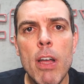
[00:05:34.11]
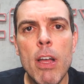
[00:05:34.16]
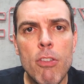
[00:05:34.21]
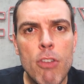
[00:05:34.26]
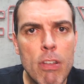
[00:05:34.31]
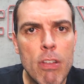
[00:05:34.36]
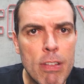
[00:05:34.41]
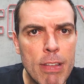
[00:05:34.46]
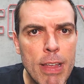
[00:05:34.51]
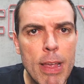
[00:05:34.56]

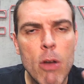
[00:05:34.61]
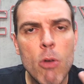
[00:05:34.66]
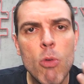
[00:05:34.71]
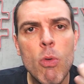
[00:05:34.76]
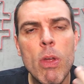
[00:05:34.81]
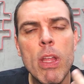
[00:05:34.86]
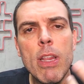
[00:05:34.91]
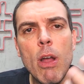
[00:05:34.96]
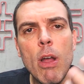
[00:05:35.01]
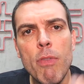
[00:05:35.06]
Dizer o
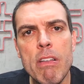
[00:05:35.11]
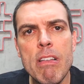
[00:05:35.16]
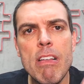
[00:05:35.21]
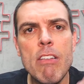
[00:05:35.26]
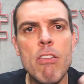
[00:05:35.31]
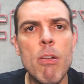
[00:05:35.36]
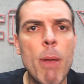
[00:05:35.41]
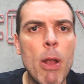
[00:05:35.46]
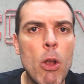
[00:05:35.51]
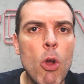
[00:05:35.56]
que talvez
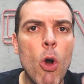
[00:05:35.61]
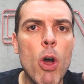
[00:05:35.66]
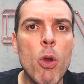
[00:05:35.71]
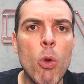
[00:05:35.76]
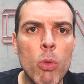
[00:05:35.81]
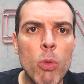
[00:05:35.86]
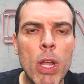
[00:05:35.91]
seja melhor ou